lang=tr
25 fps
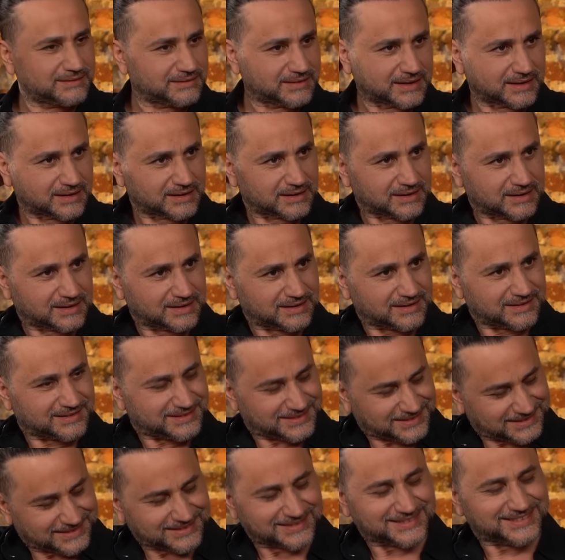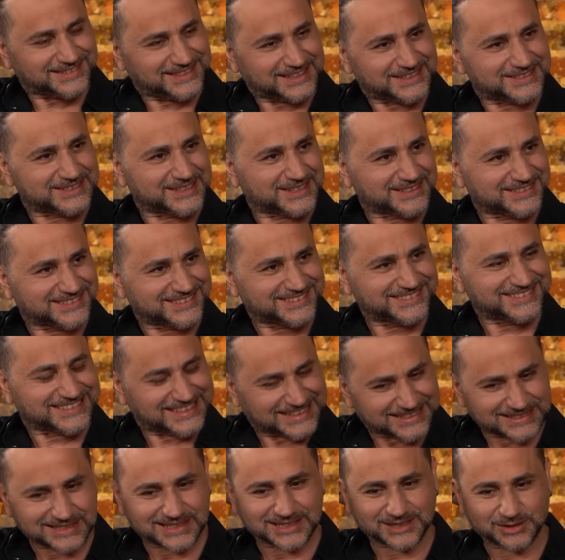İyi, iyi görünüyorsun. Şey teşekkür, enerjin de çok
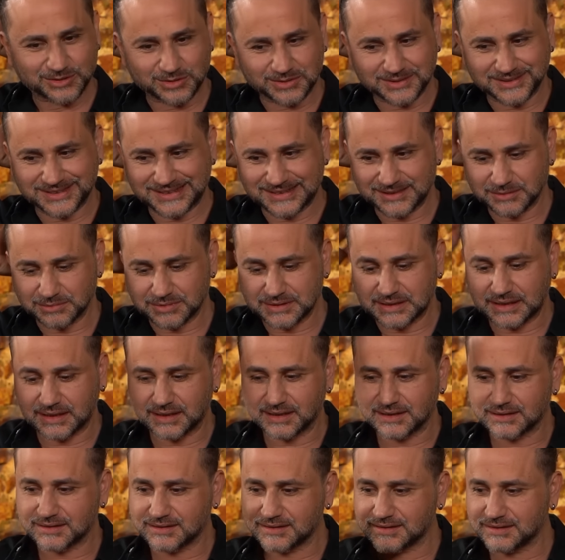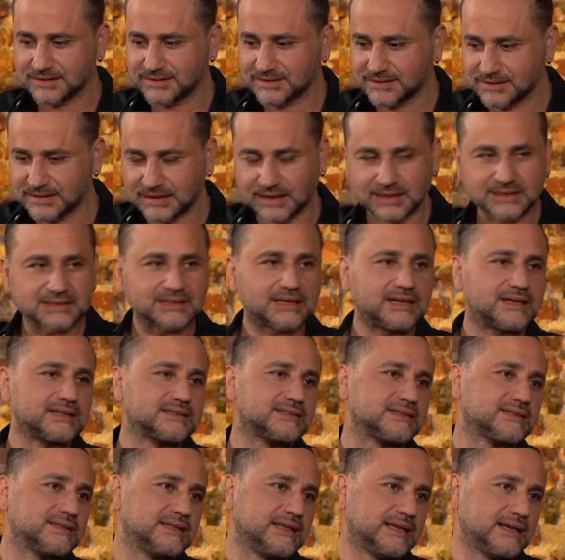Teşekkür şey, ederim. Sağ ol. Ee, yaz
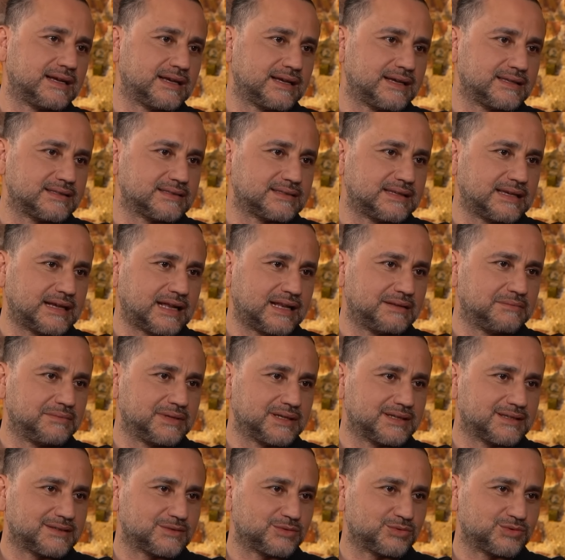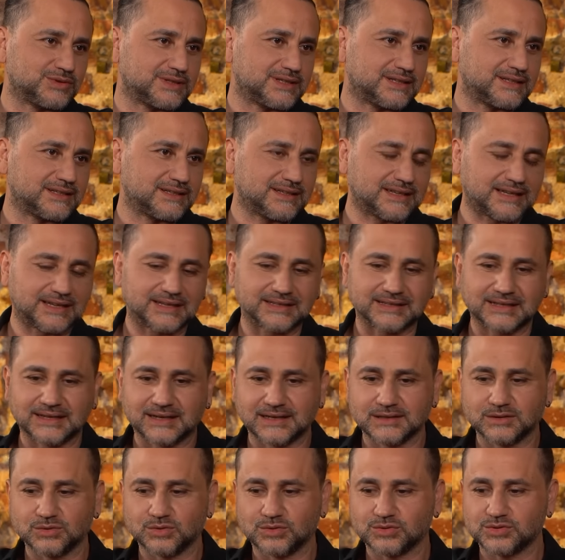artık nihayet gelmek üzere yani
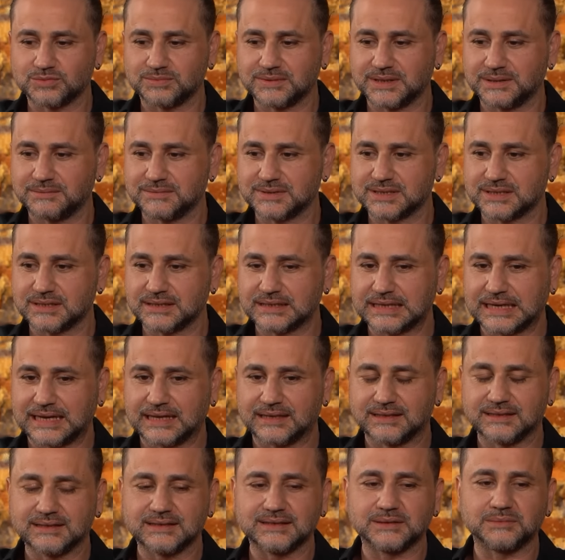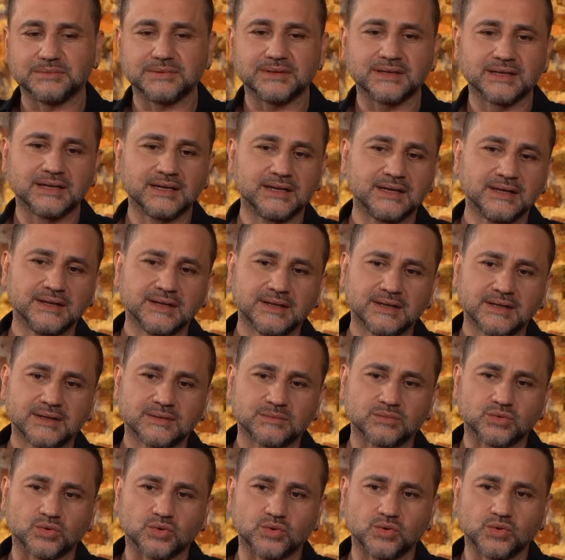daha doğrusu benim için geldiği gibi.
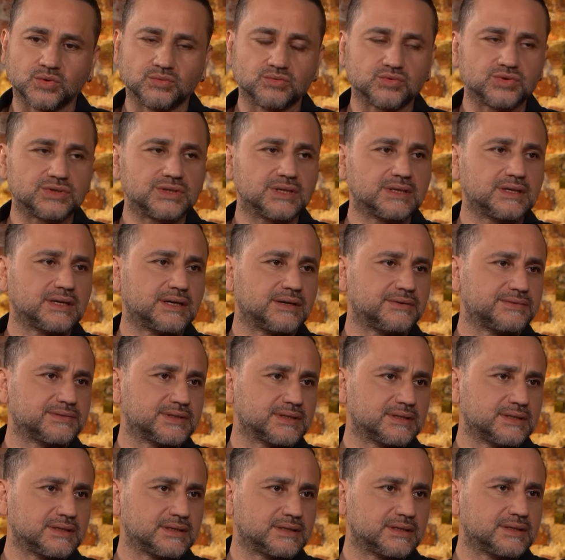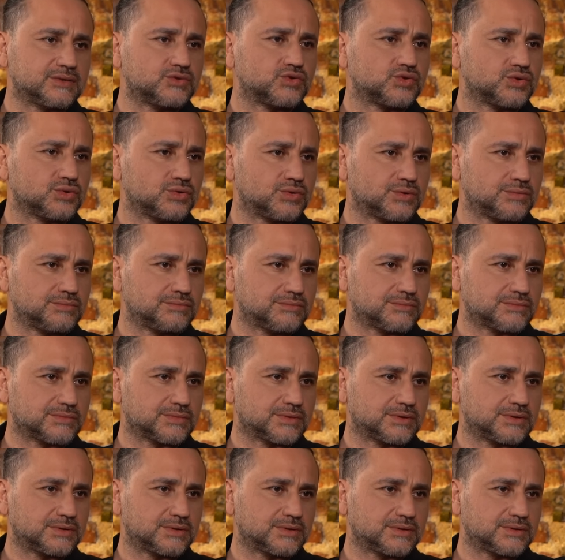Bu önümüzdeki haftada kaçıyorum.
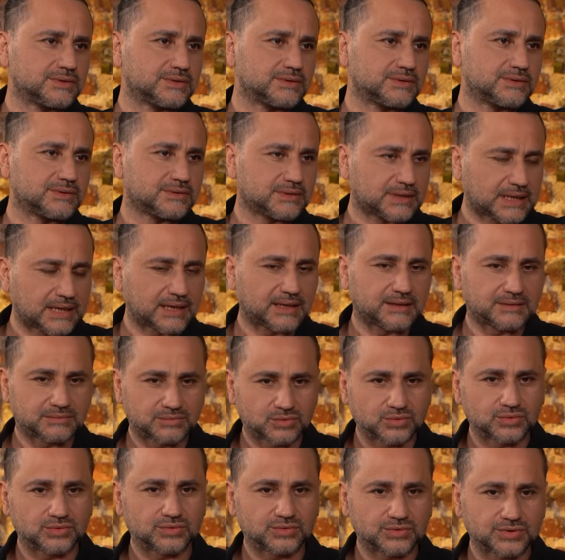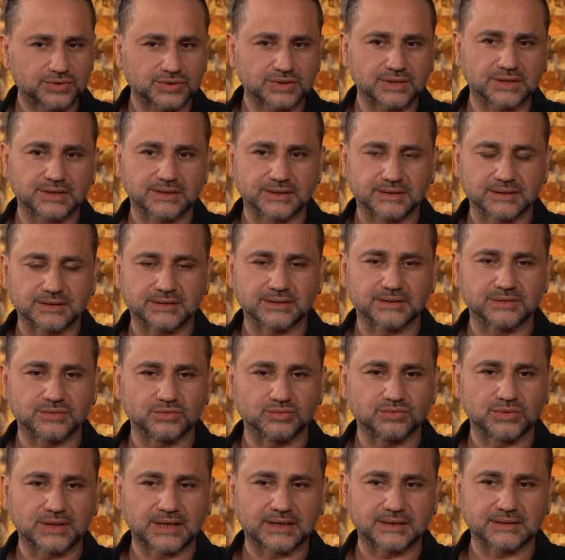Bodrum. Ee, yani bu işte e,
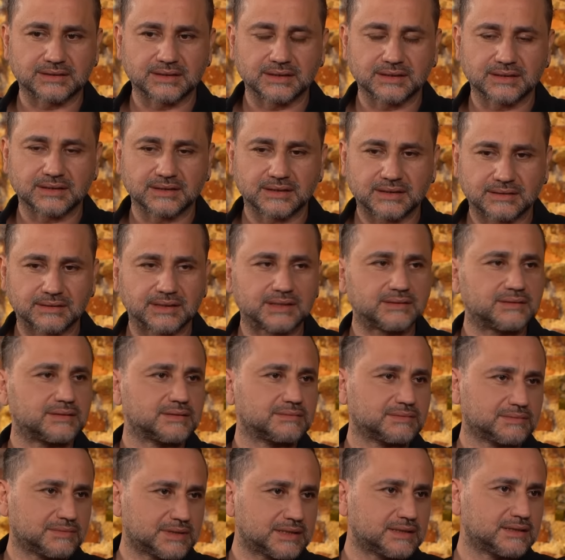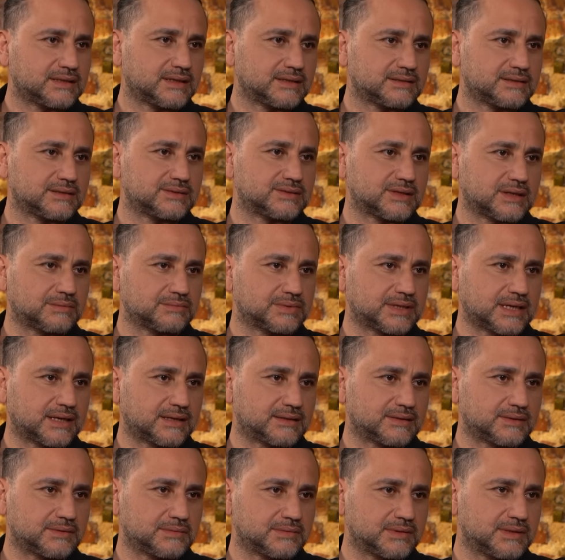günlerde evet bir atacağım
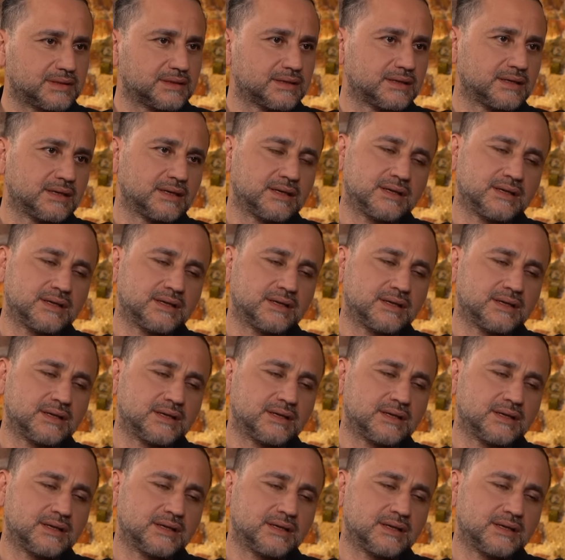kendimi.